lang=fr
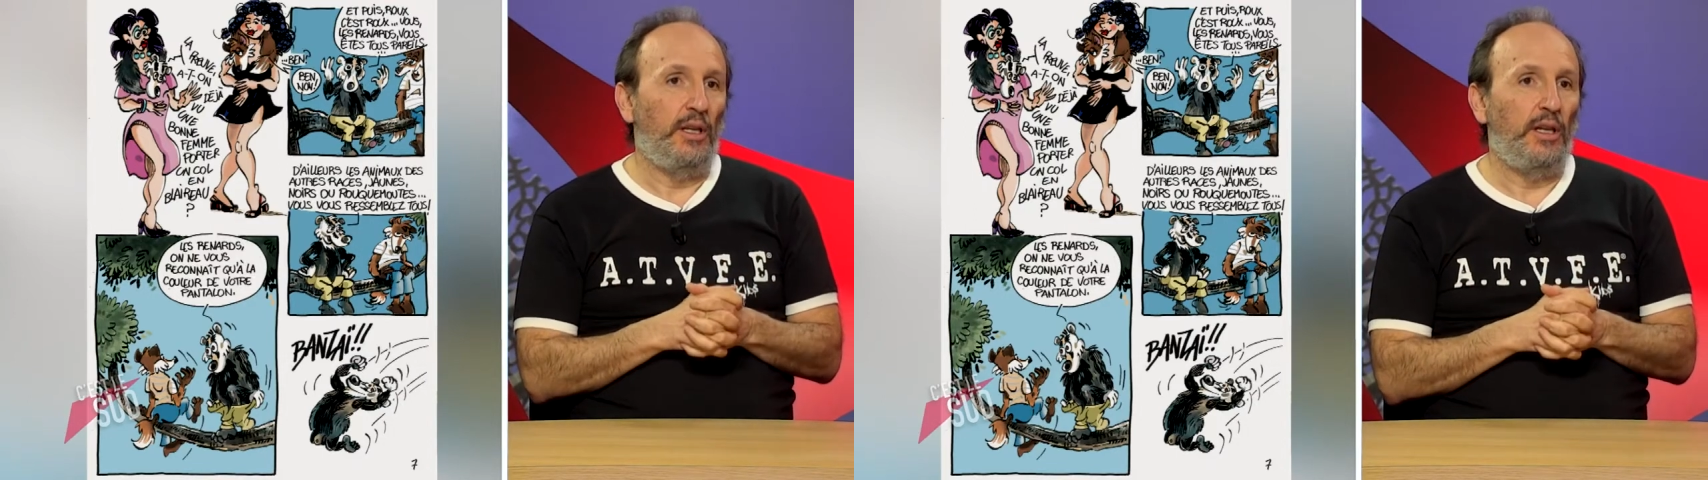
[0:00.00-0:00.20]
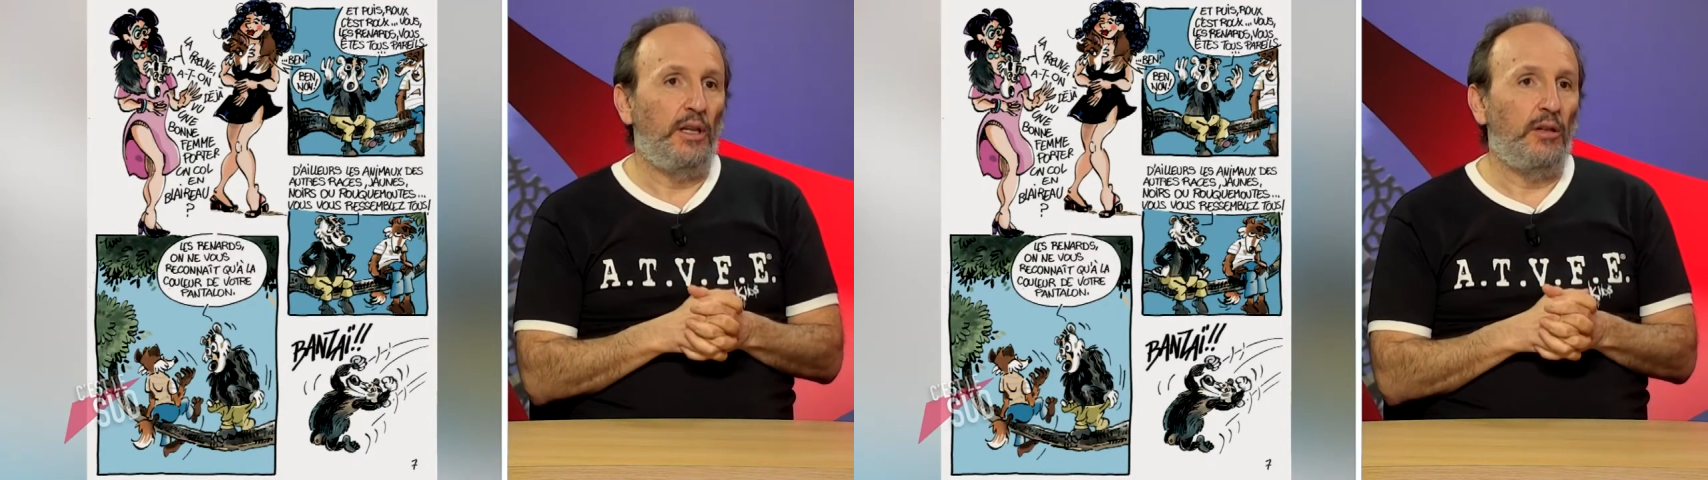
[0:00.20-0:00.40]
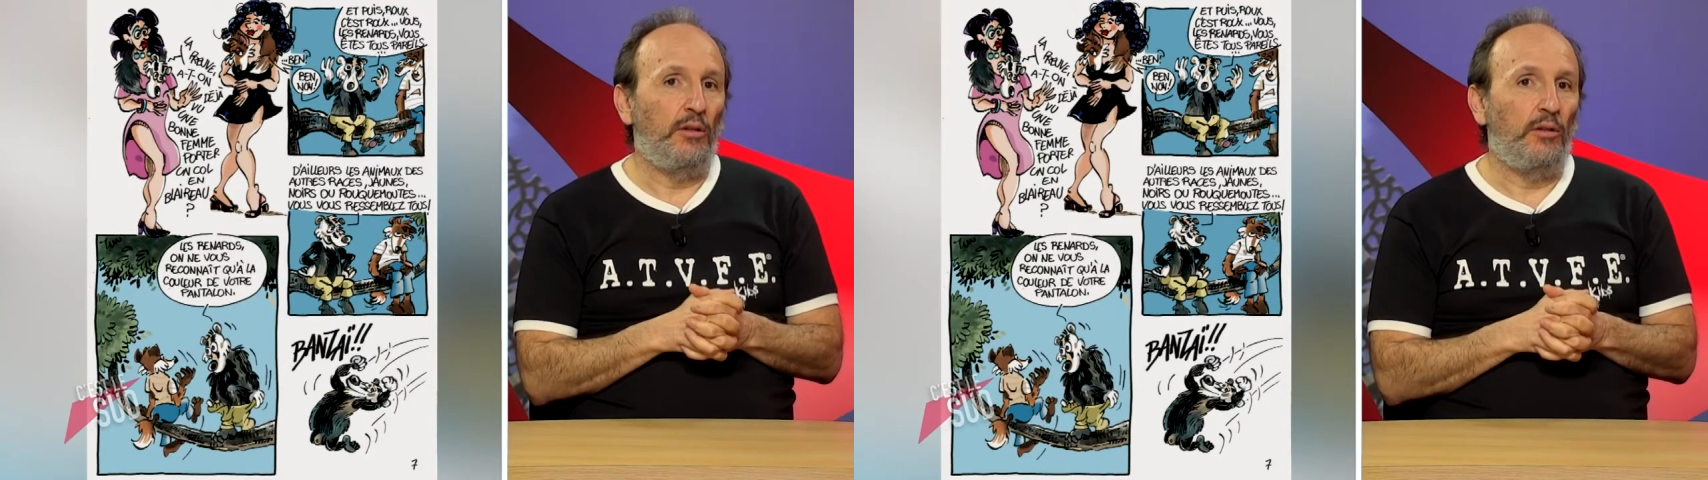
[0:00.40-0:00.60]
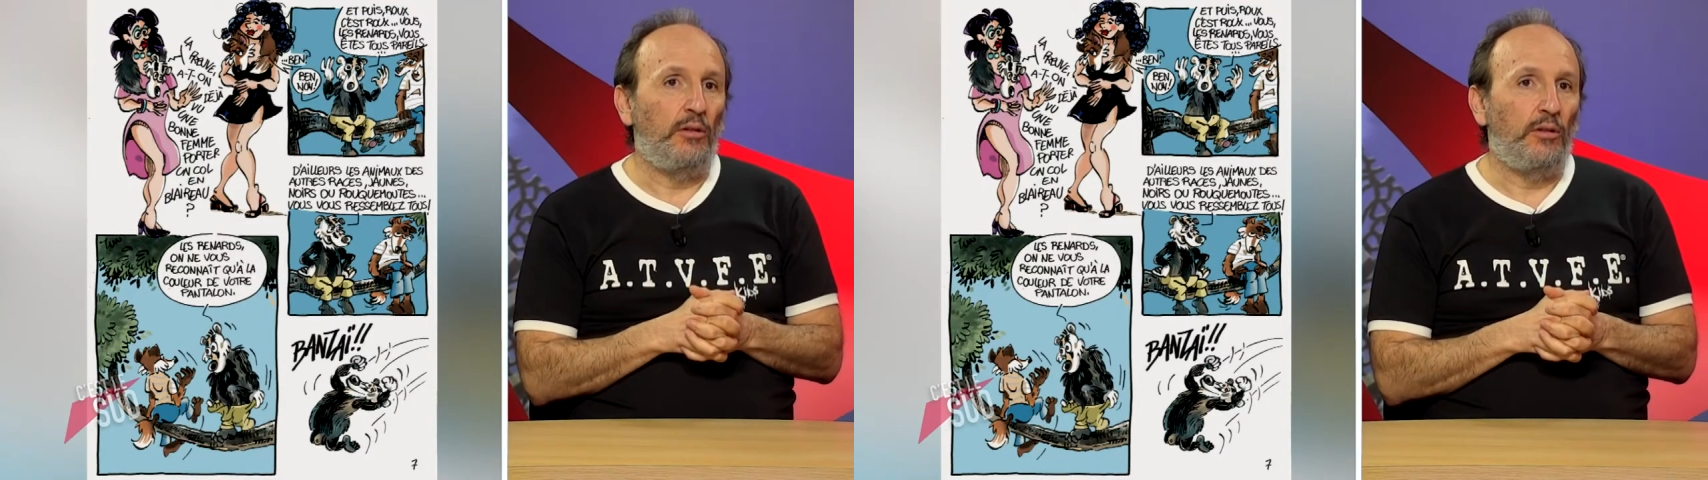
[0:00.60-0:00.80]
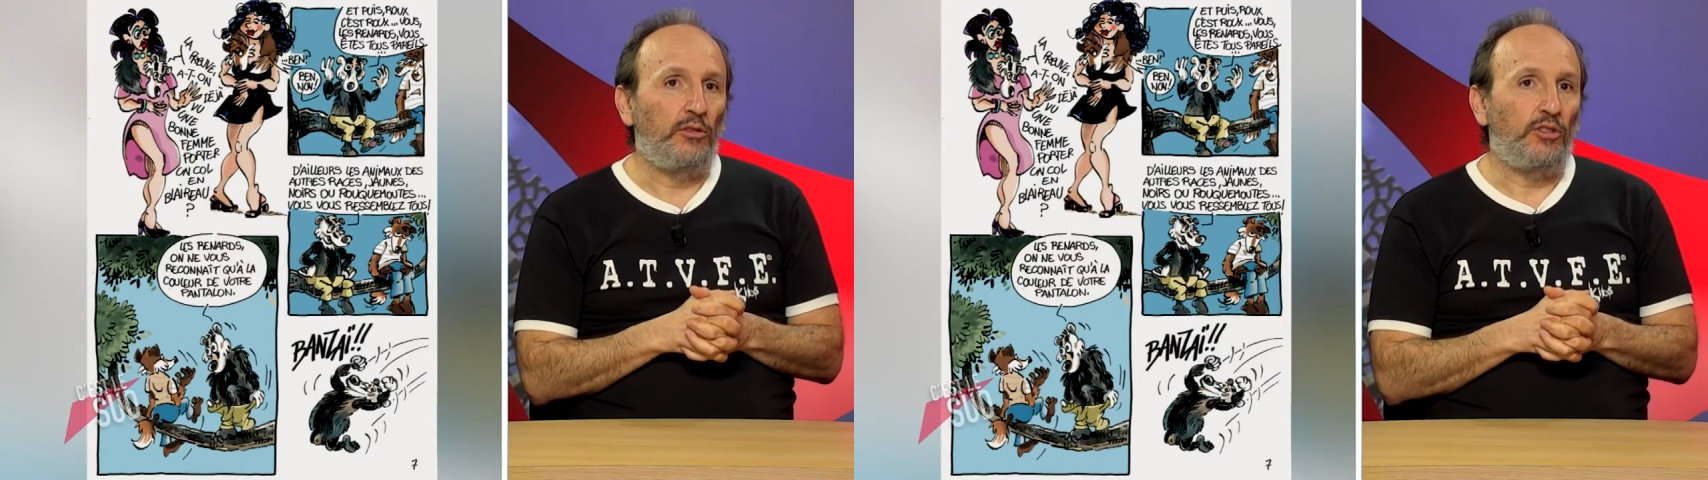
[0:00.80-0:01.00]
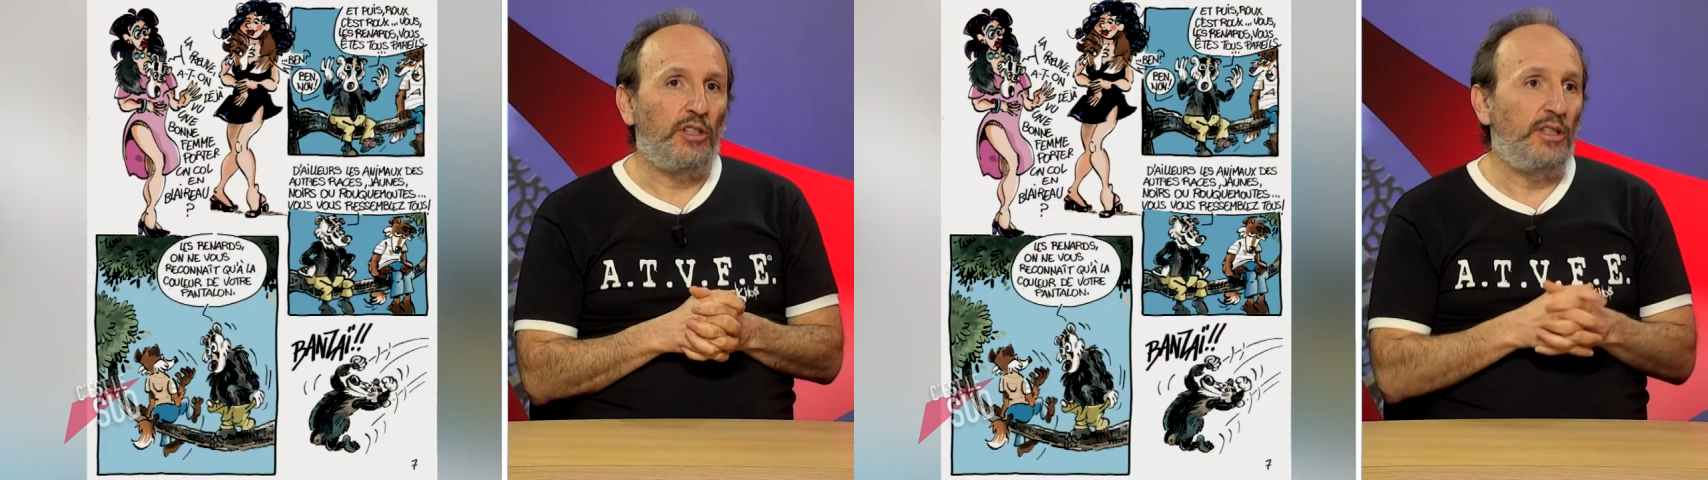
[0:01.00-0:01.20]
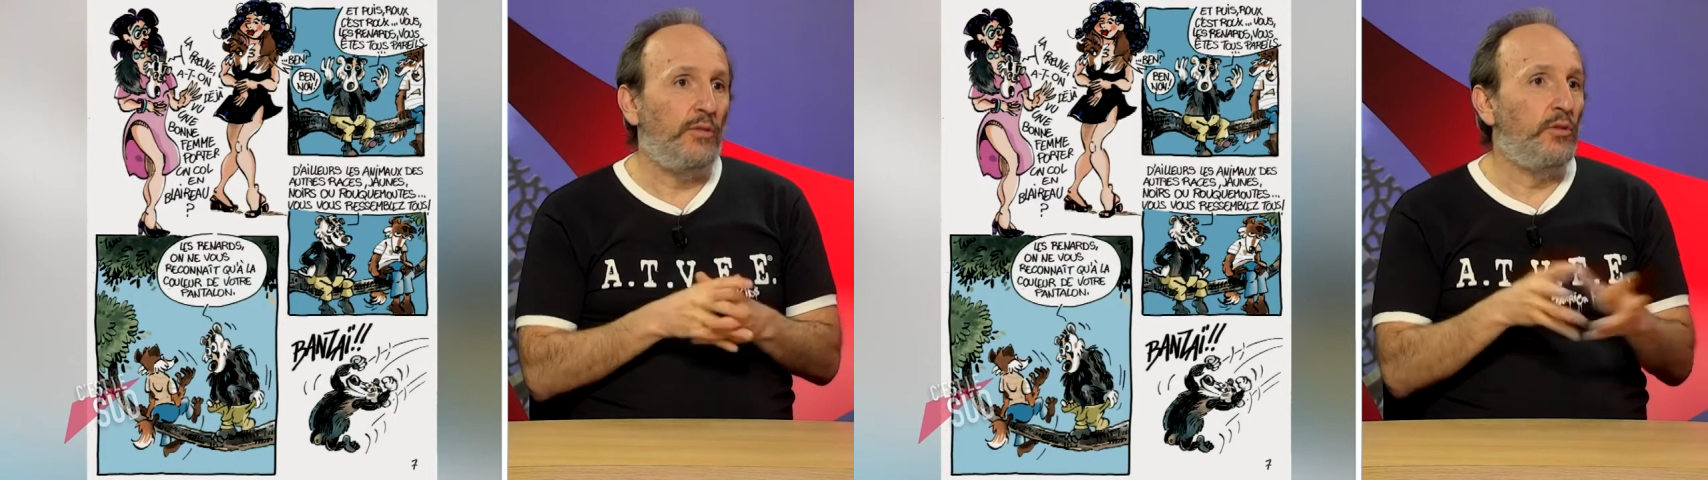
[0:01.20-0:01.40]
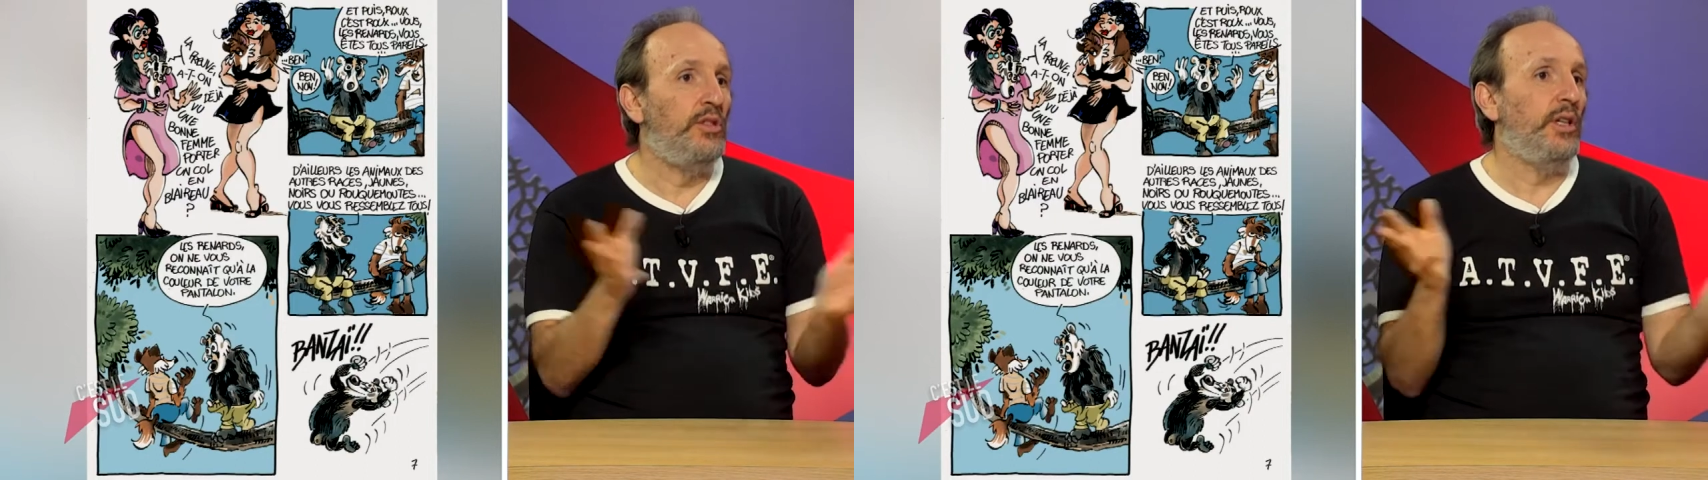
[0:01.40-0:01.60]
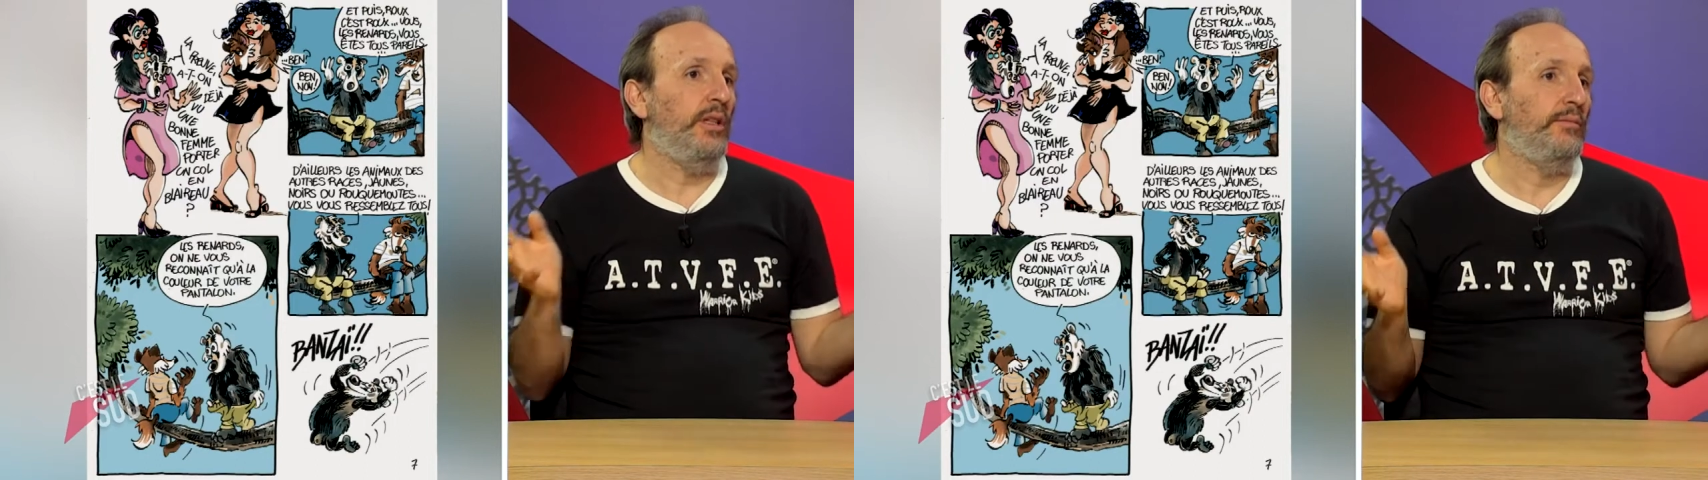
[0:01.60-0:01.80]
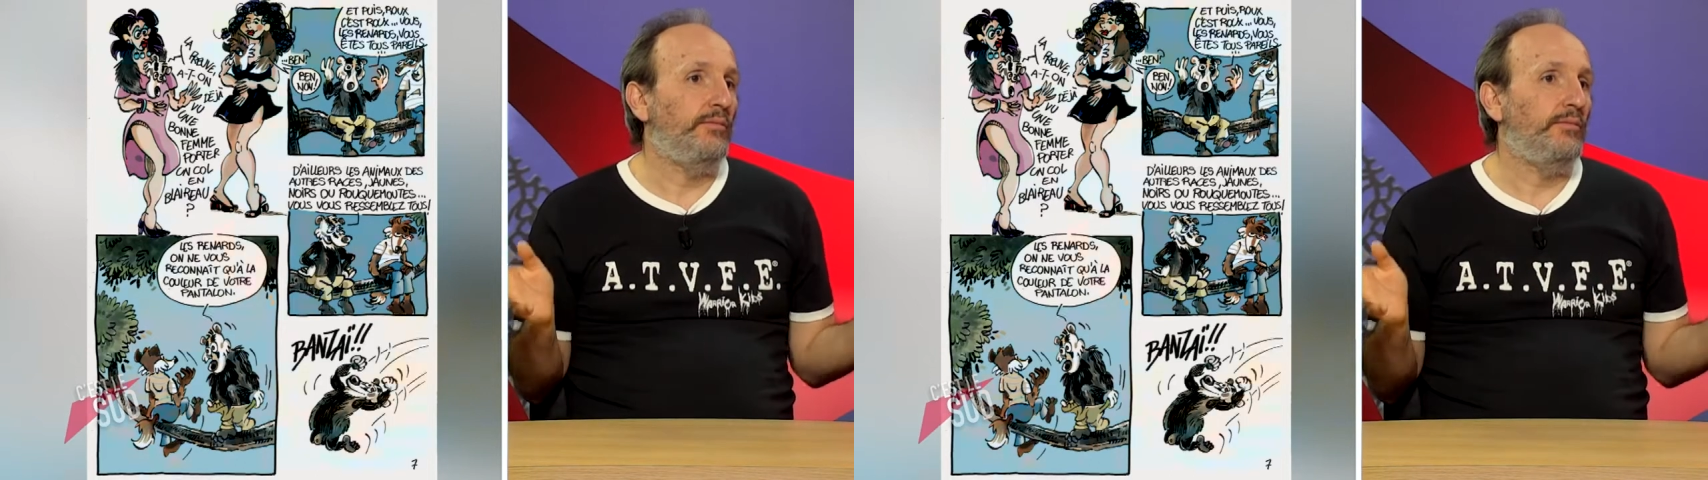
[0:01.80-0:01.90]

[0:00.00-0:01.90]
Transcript: Et euh, j'ai laissé venir